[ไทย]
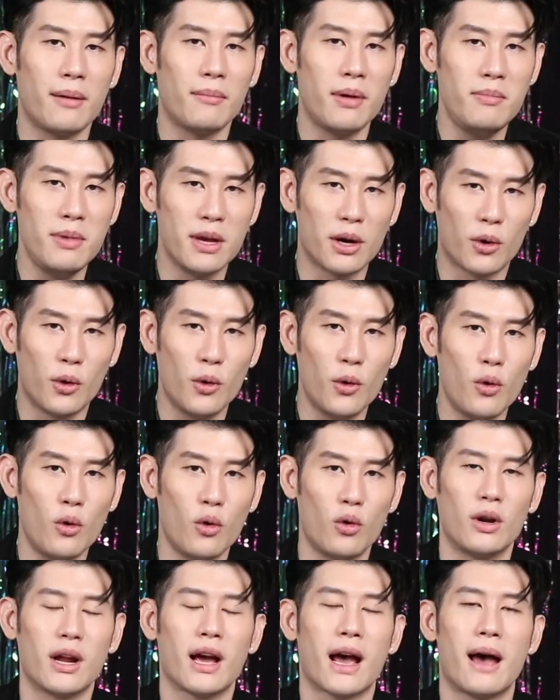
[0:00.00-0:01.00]
ยังไม่มีคู่
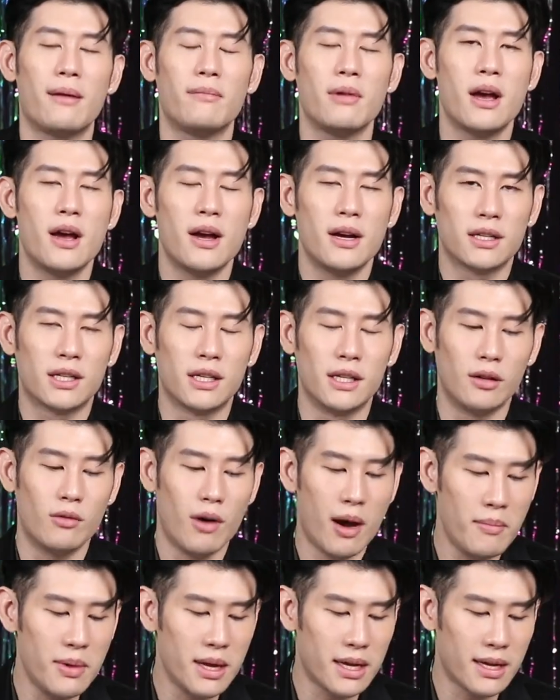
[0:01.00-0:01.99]
นะครับถือ
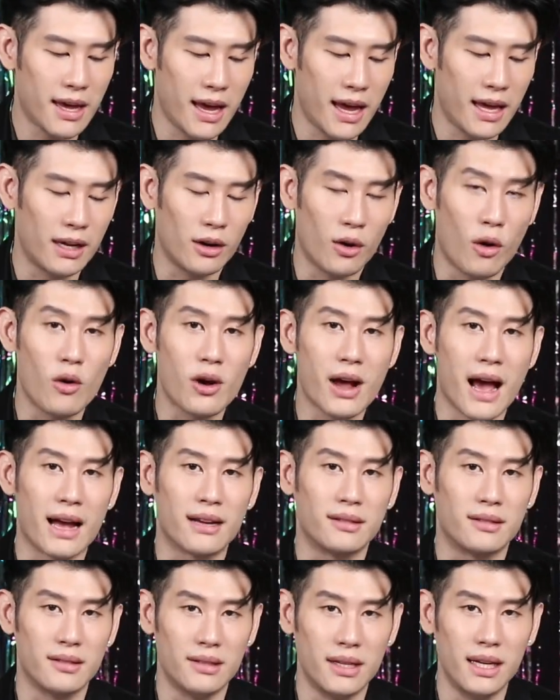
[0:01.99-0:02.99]
ว่ามีเกณฑ์โอกาส
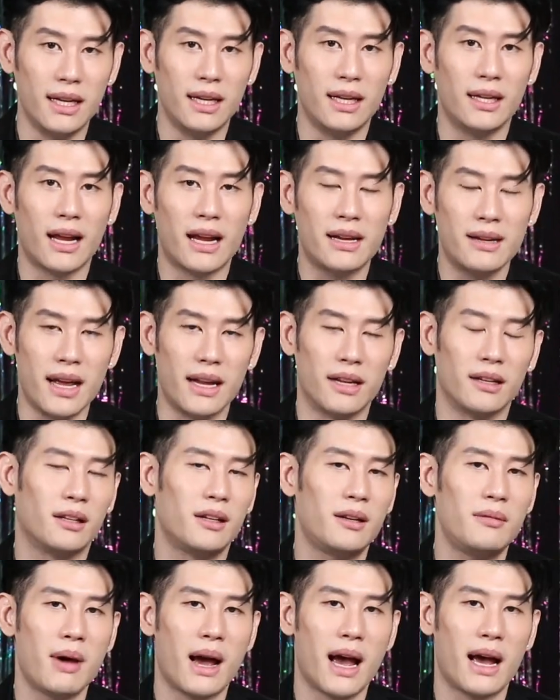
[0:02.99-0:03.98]
ดีและเด่น
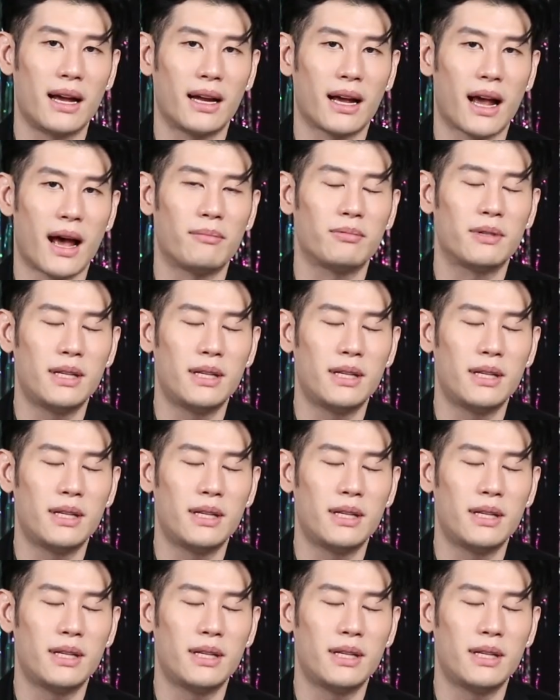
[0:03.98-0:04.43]
ขึ้นมานะครับ